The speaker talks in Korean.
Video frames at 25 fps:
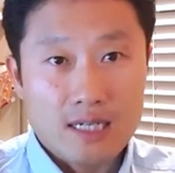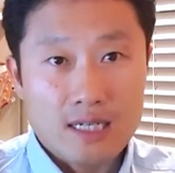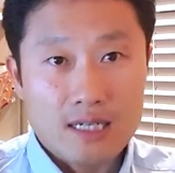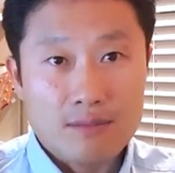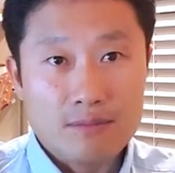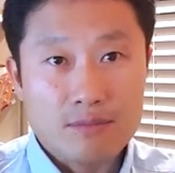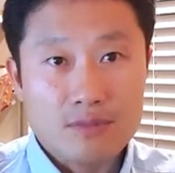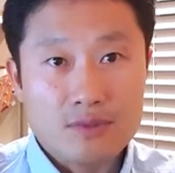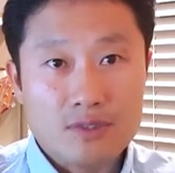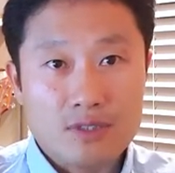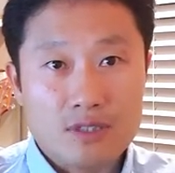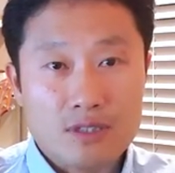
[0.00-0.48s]

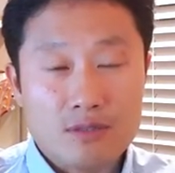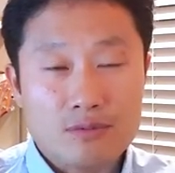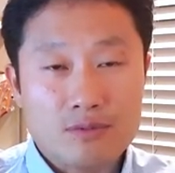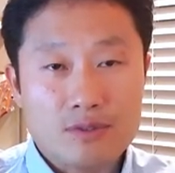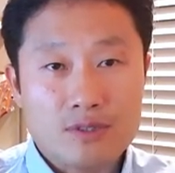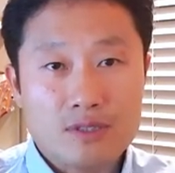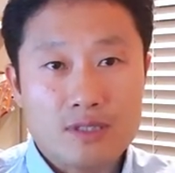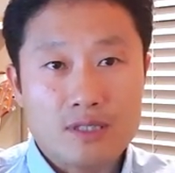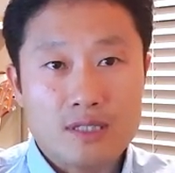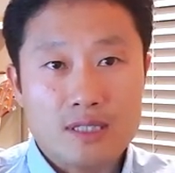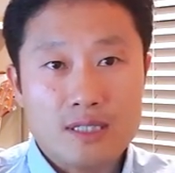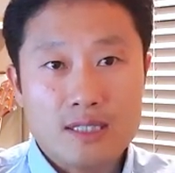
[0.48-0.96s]
한번
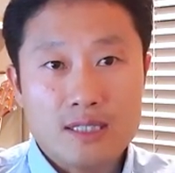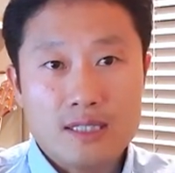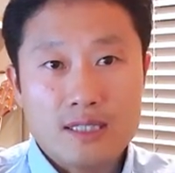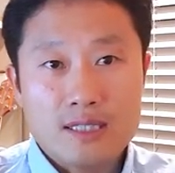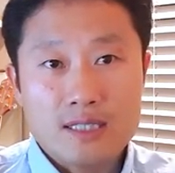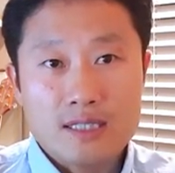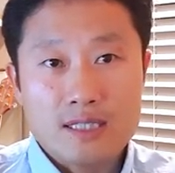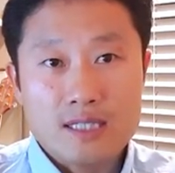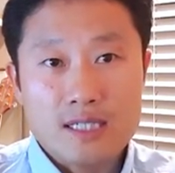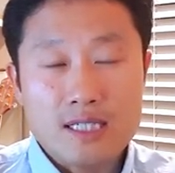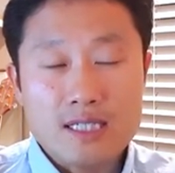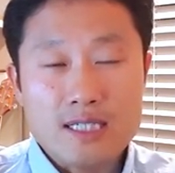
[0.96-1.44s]
여러분들
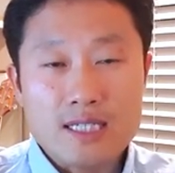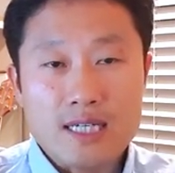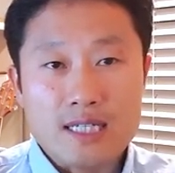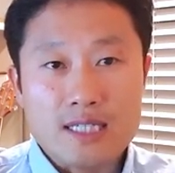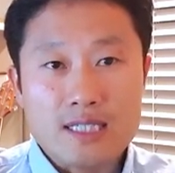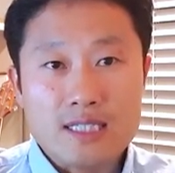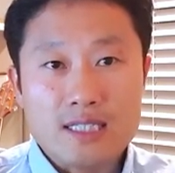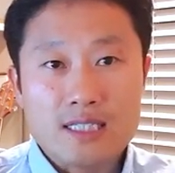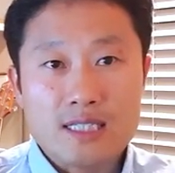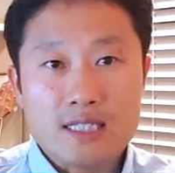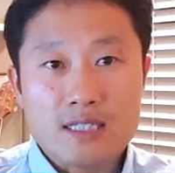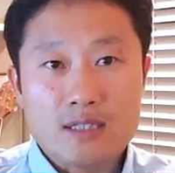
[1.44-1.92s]
길지
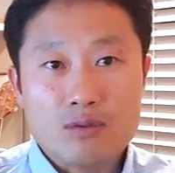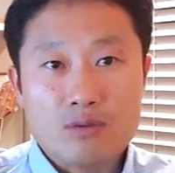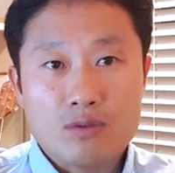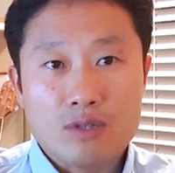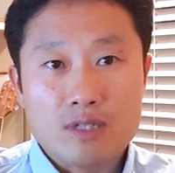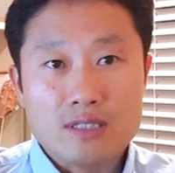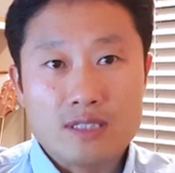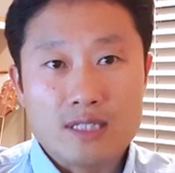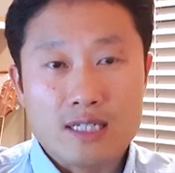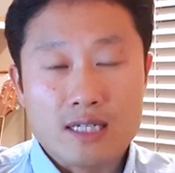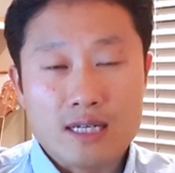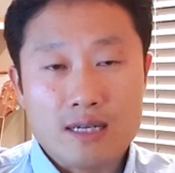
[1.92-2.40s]
않은 시간
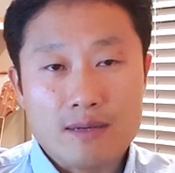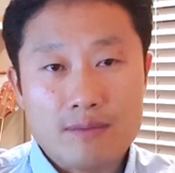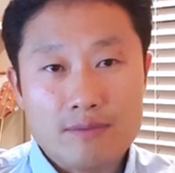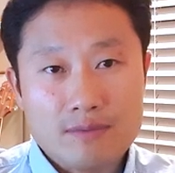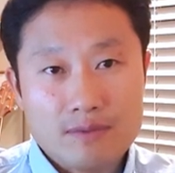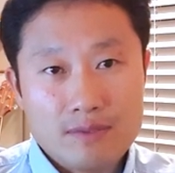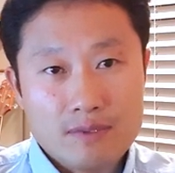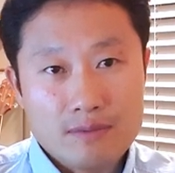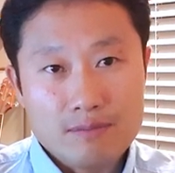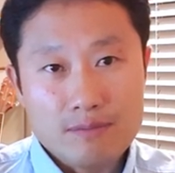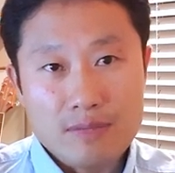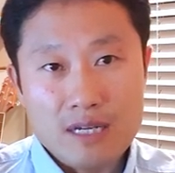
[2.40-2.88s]
동안 제가
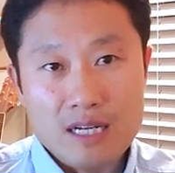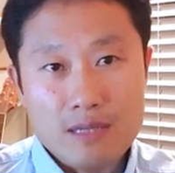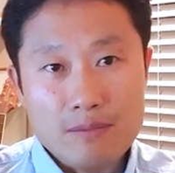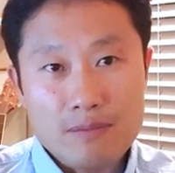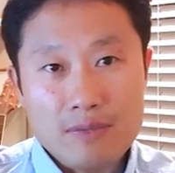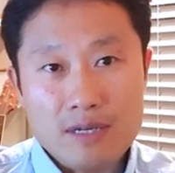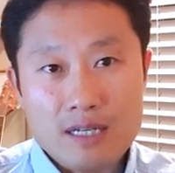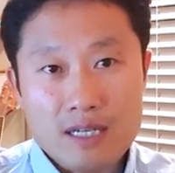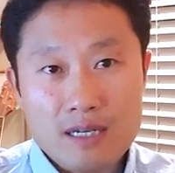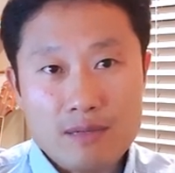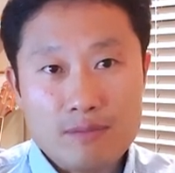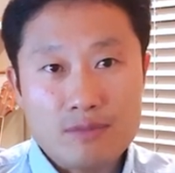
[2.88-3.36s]

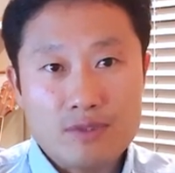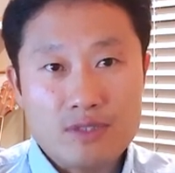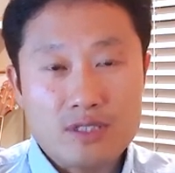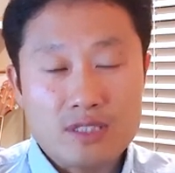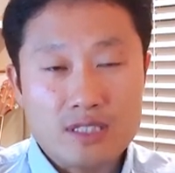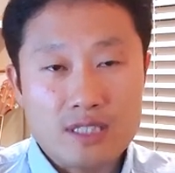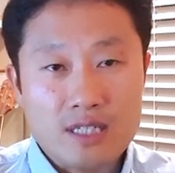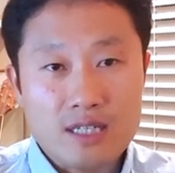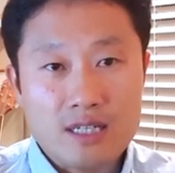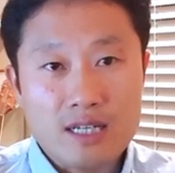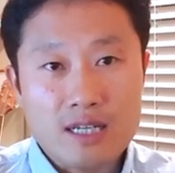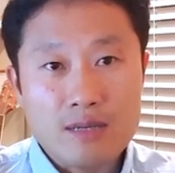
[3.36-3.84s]
빨리빨리 한번
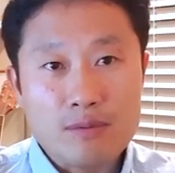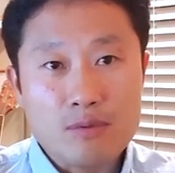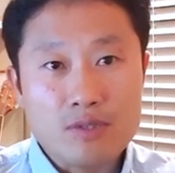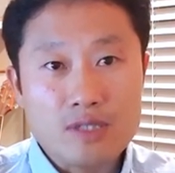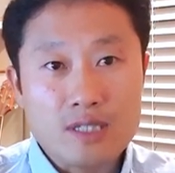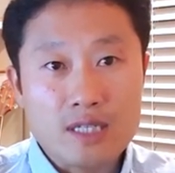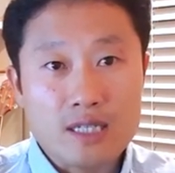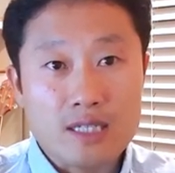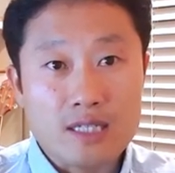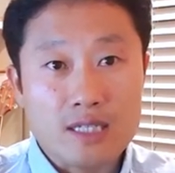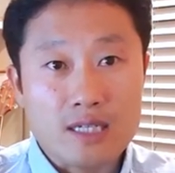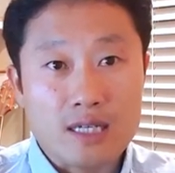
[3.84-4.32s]
진행을 해볼
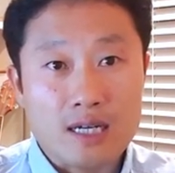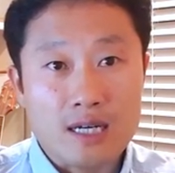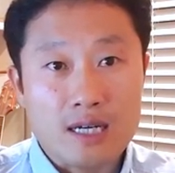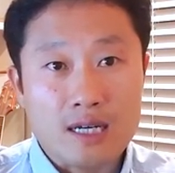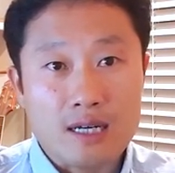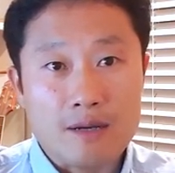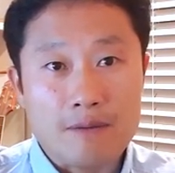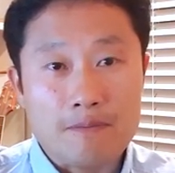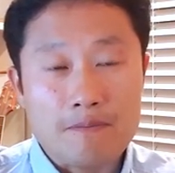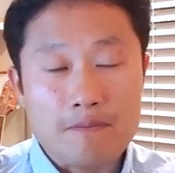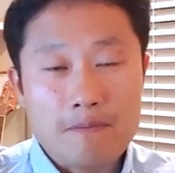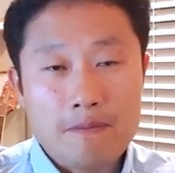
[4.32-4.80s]

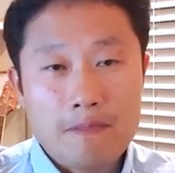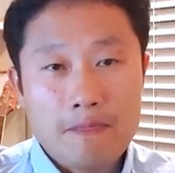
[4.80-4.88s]
테니까